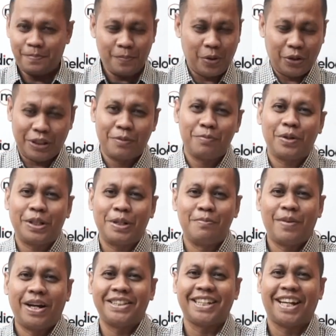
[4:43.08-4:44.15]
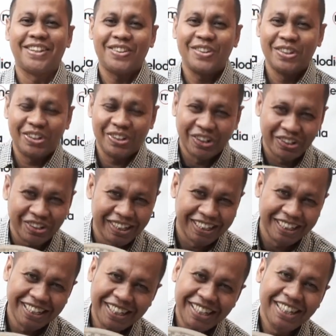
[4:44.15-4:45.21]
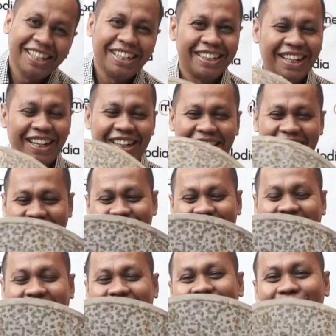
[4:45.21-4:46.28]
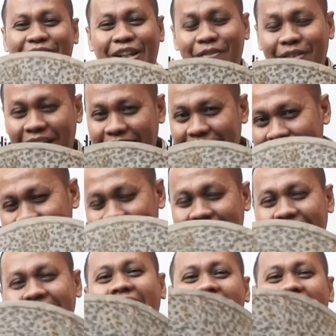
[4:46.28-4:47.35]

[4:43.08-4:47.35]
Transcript: motif-motif macan tutul. Nah, keren banget kan teman-teman? Ini